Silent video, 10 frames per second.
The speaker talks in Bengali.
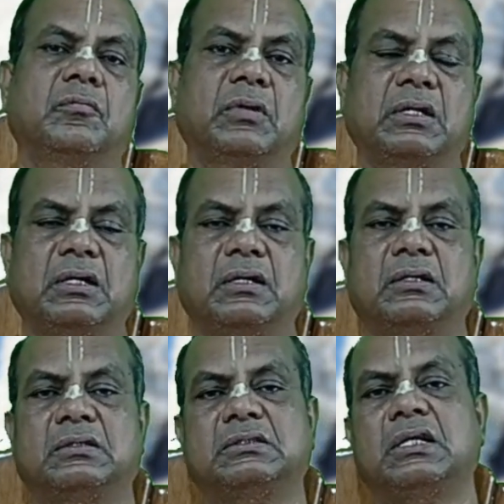বা
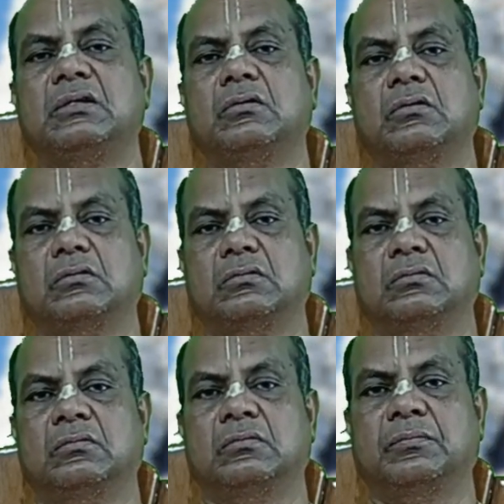যেই হোক
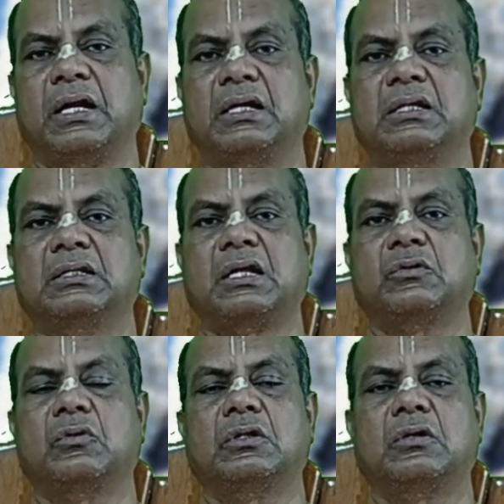প্রাণীকে তারা
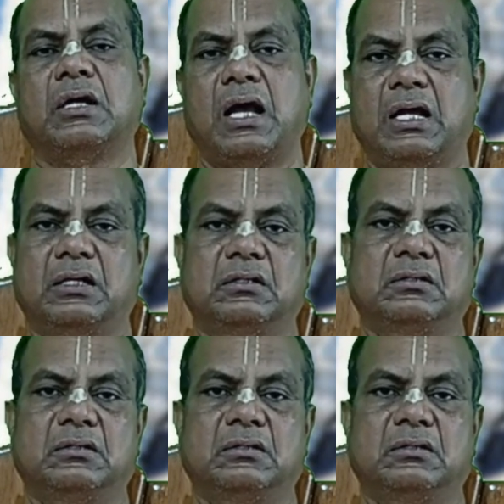ধরে ধরে খায়